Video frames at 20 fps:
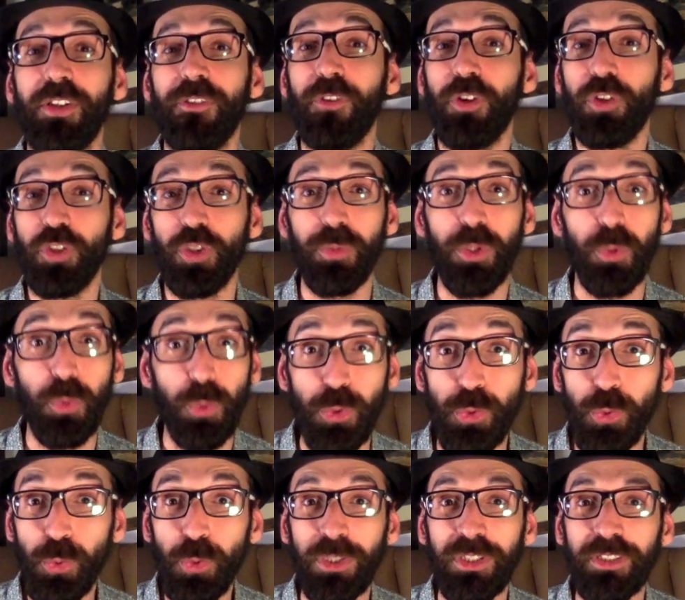الفرد
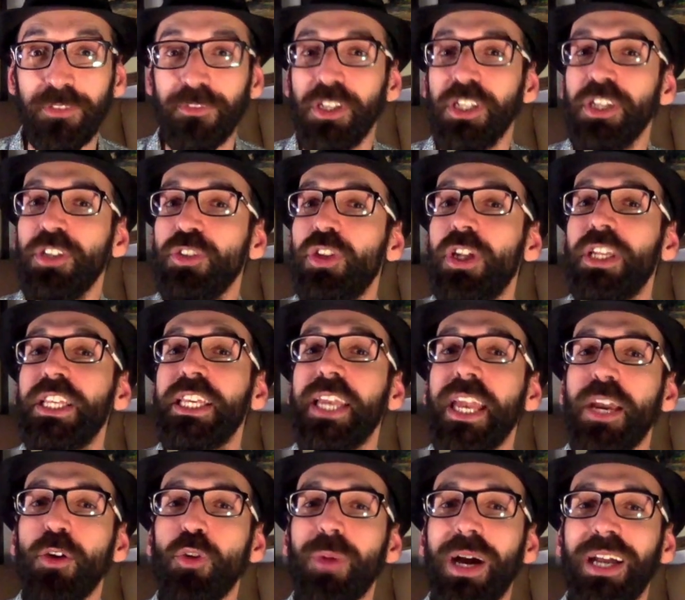بالوجود فيقدر
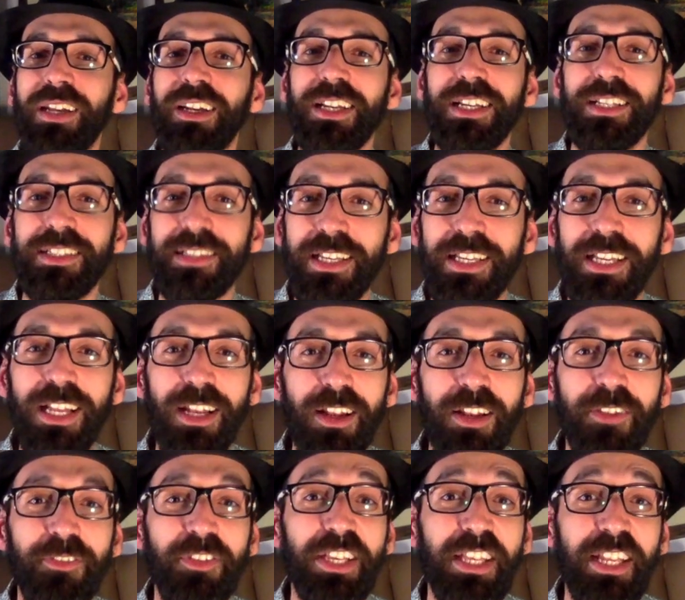يجاوب على الأسئلة
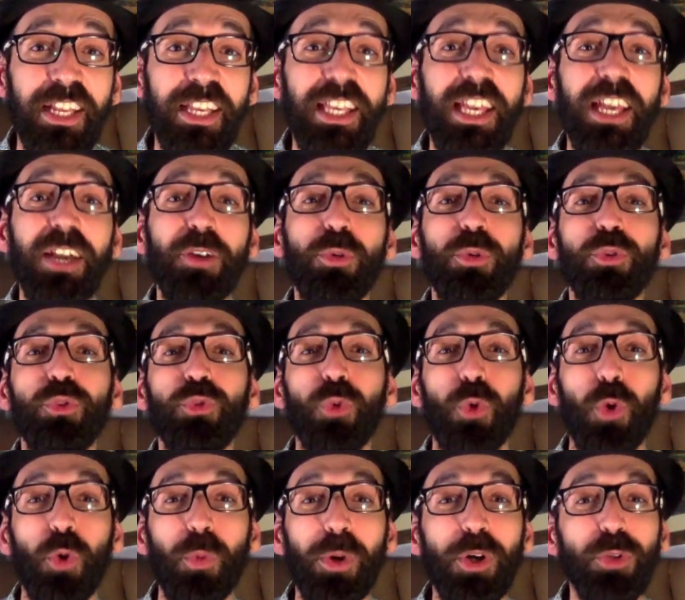الفكرية
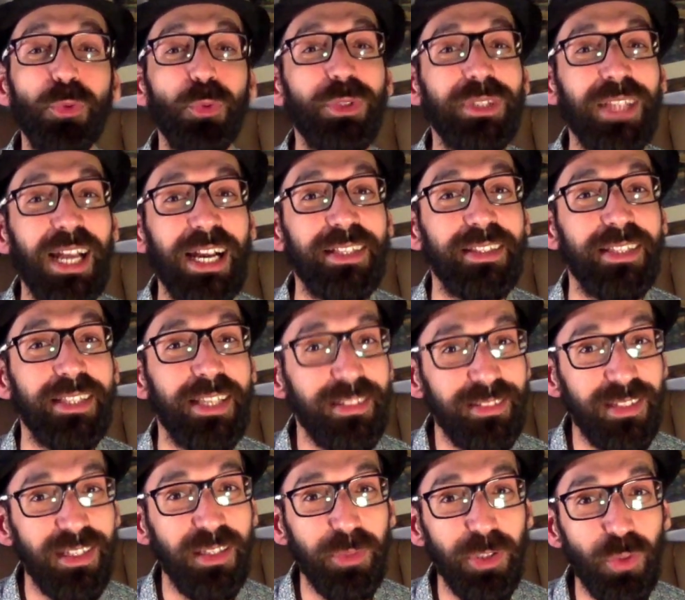والصعوبات
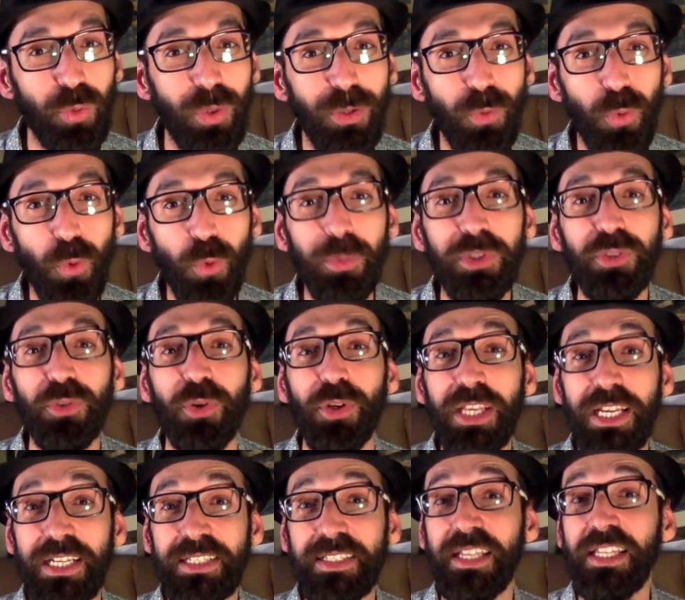والتحديات اللي بتواجهه
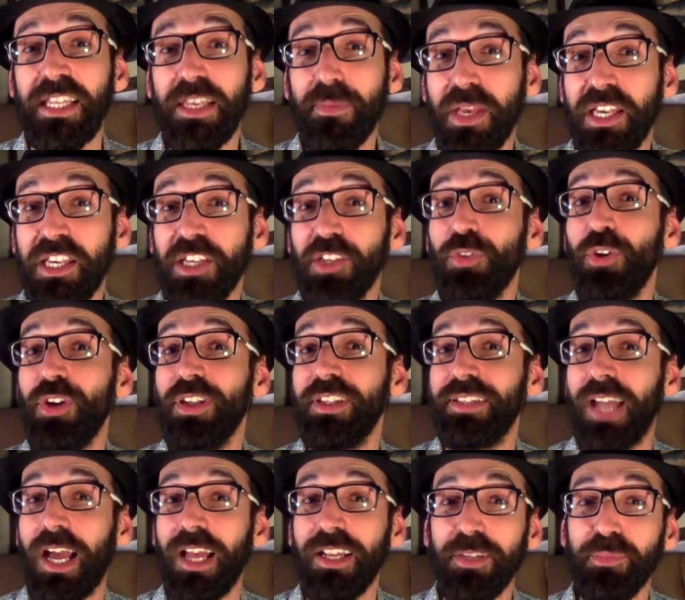بطريقة سليمة يقدر
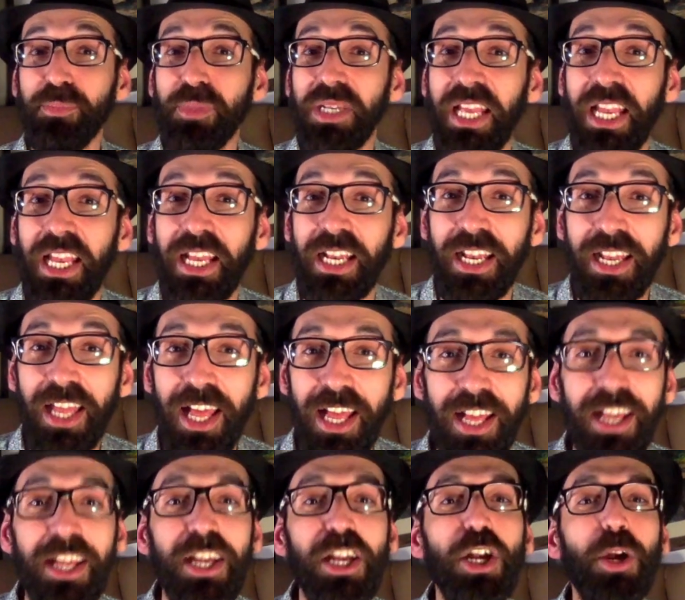يتعلم من
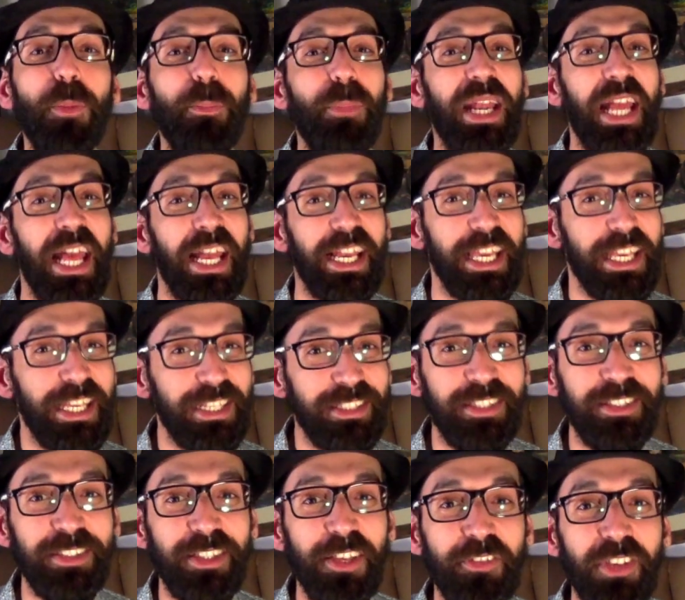خلالها منهجية
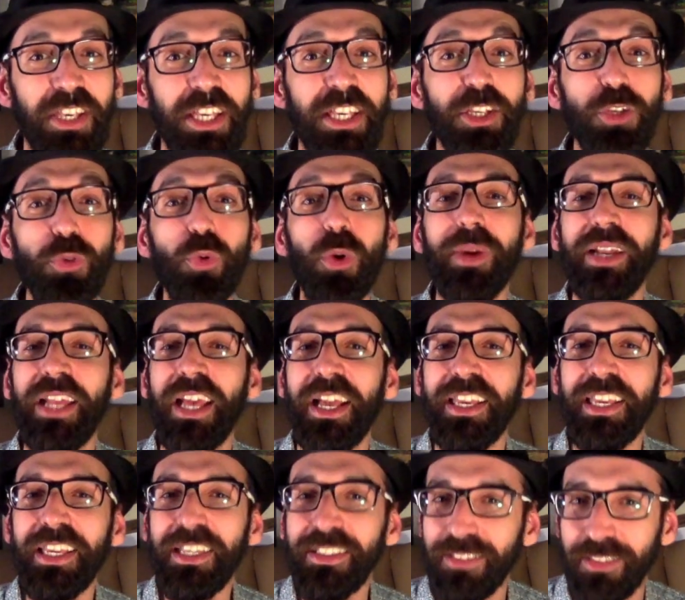التفكير
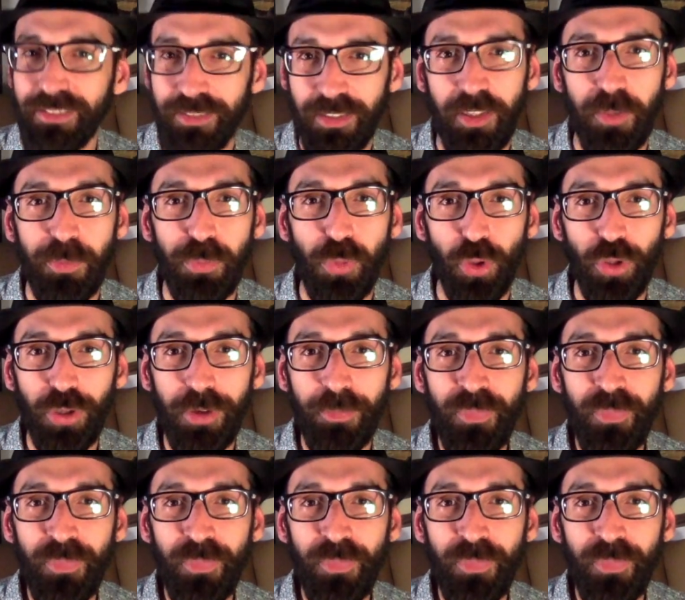ومنهجية التدبر